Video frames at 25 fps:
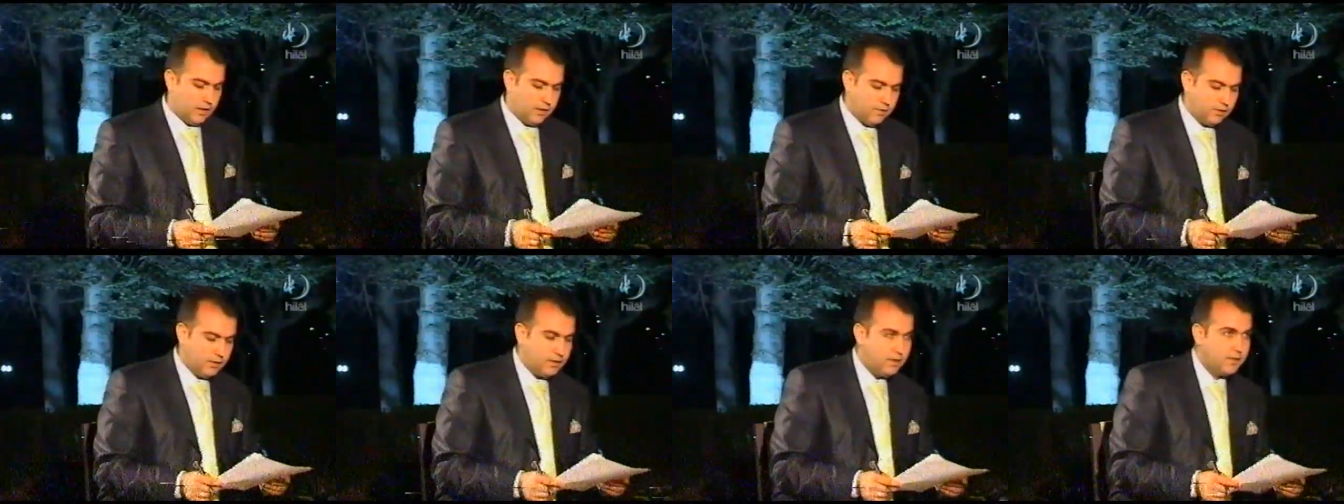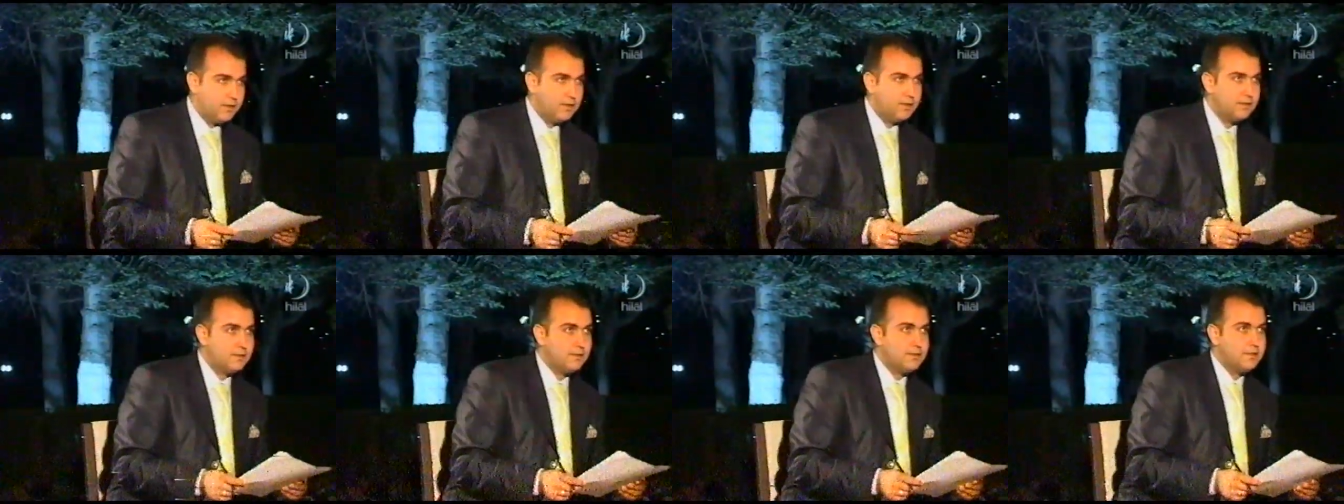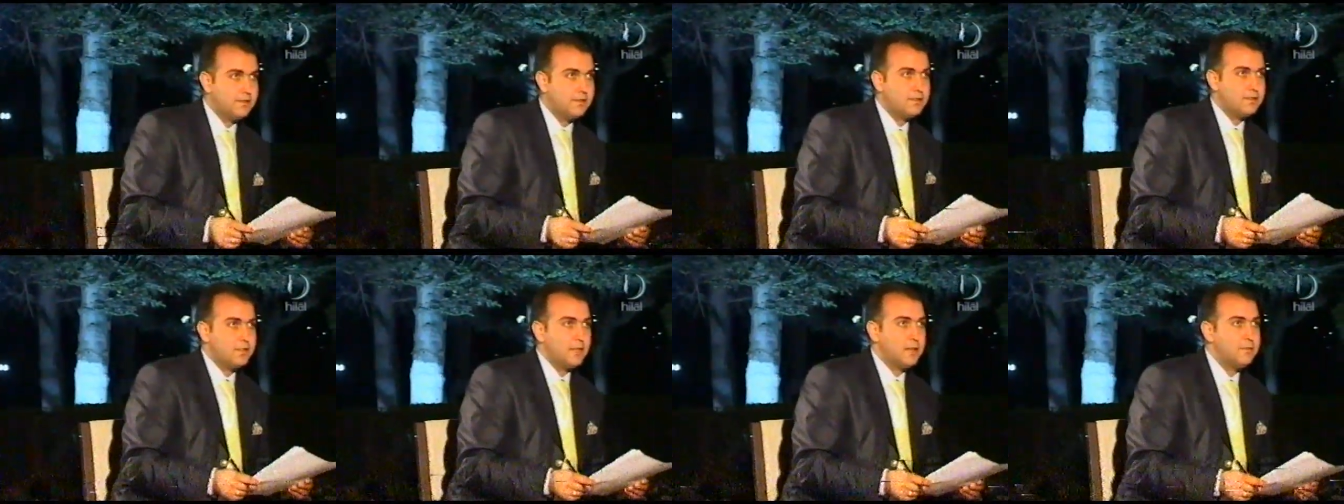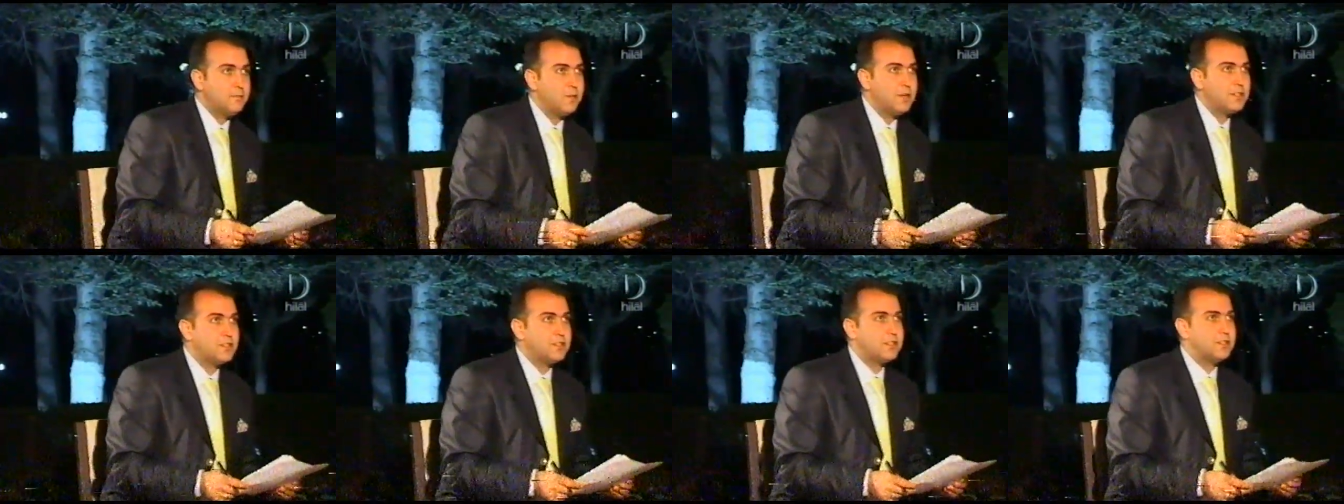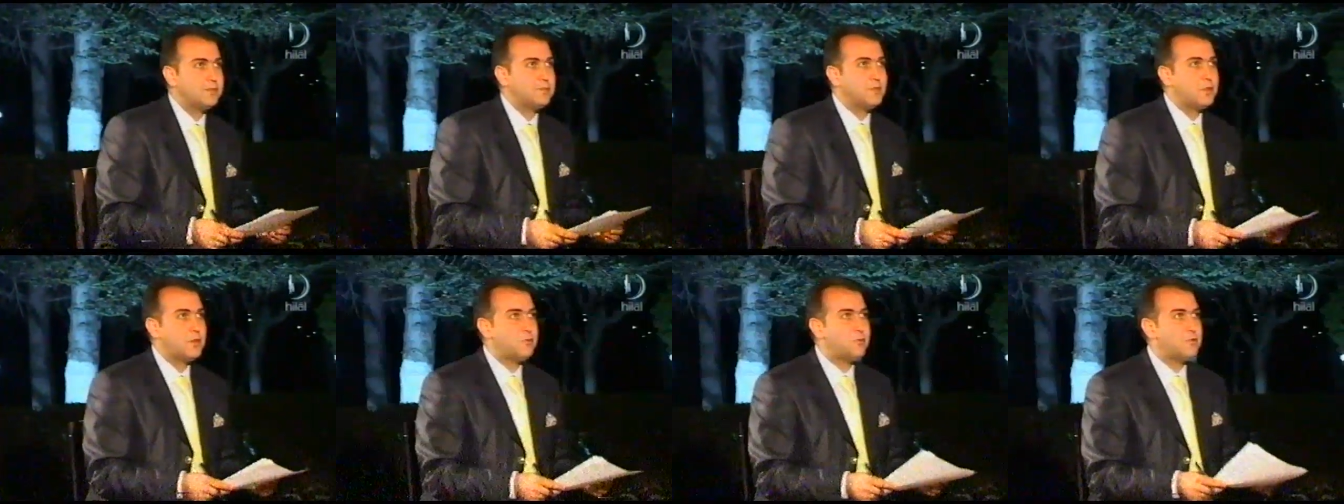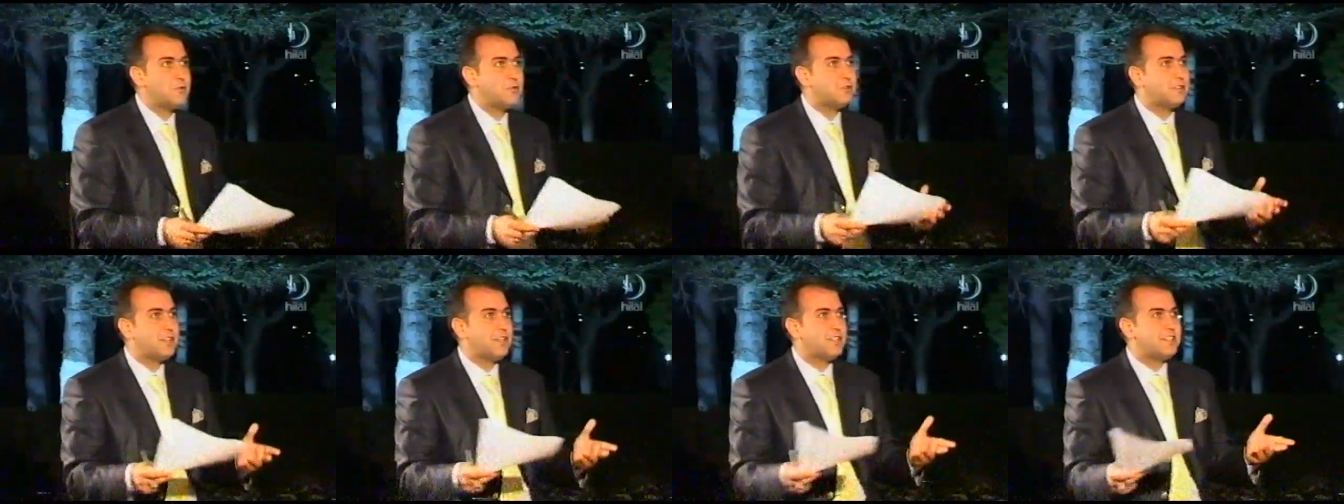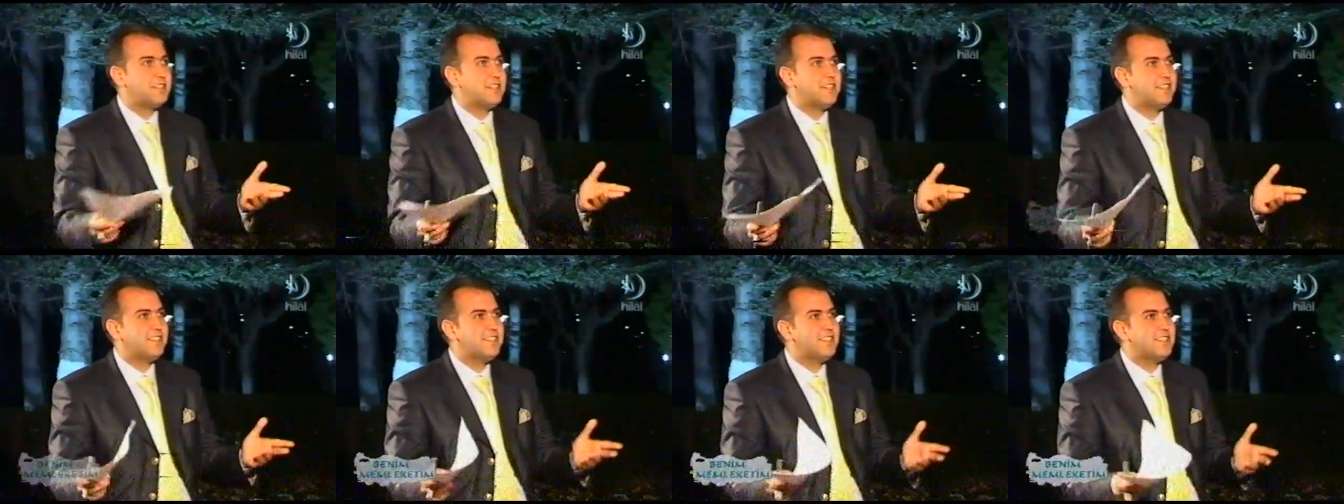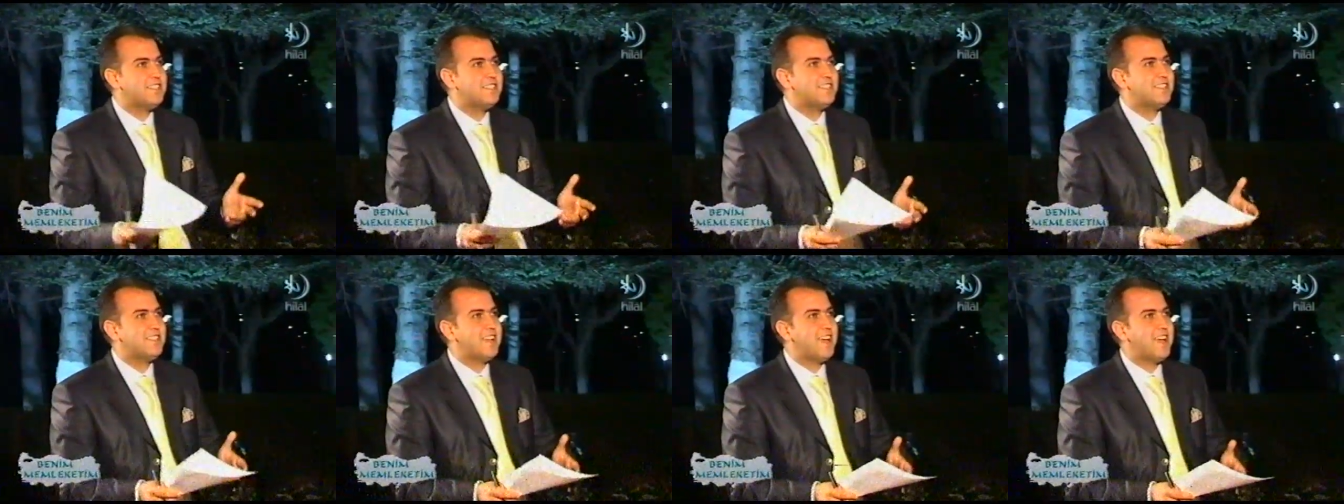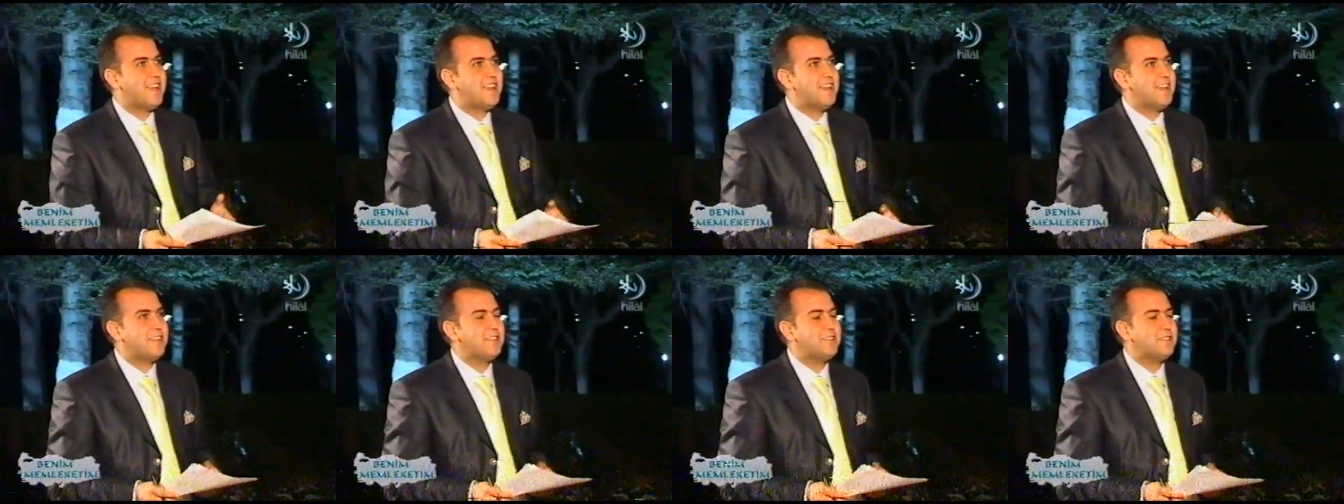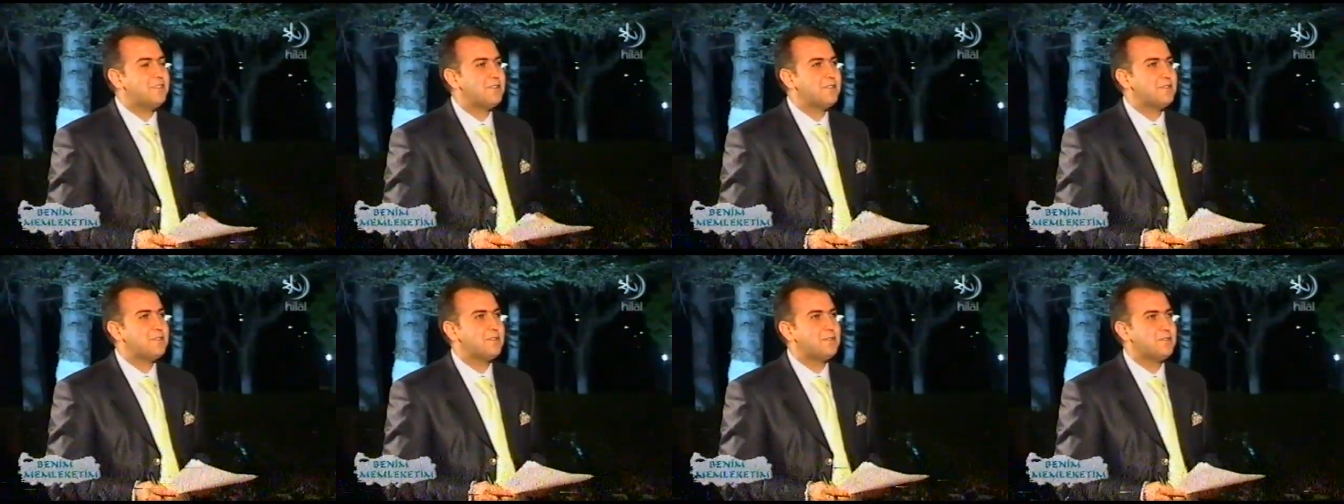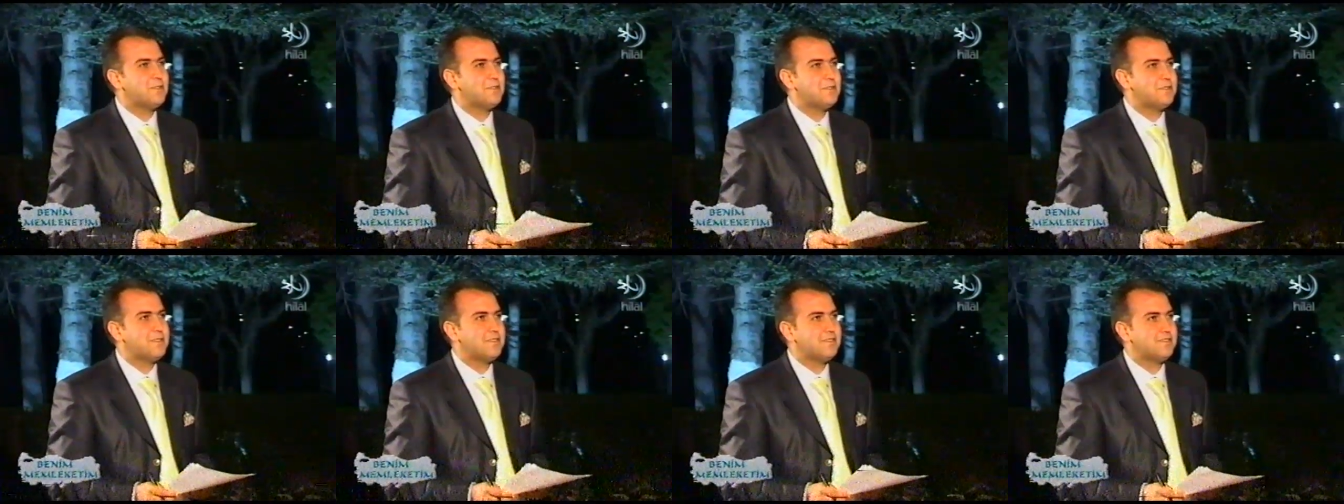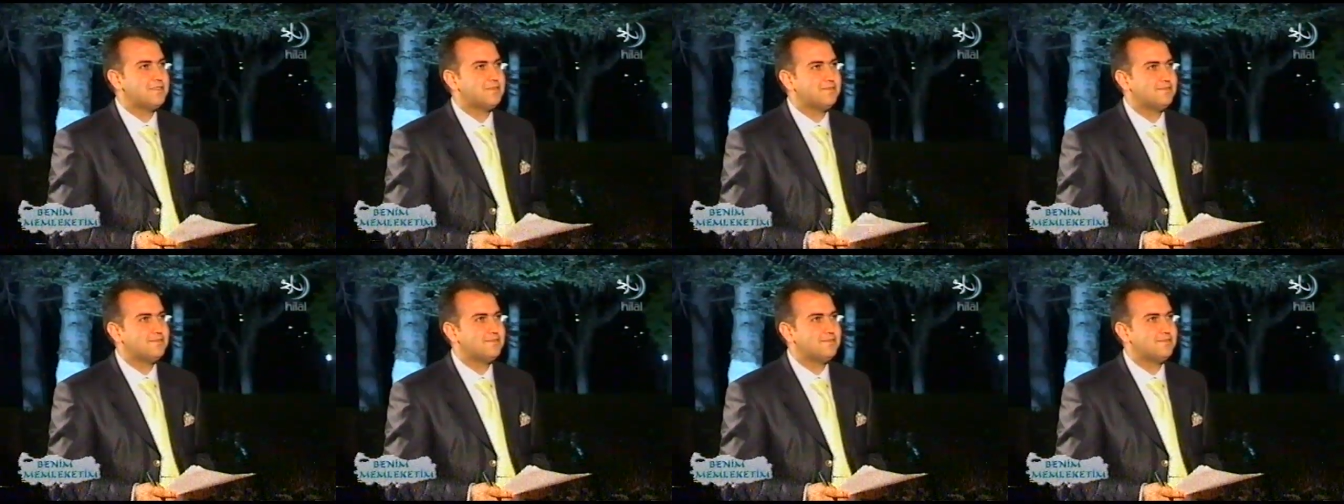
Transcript: Evet, Sayın Başkanım röportajları nasıl değerlendiriyorsunuz?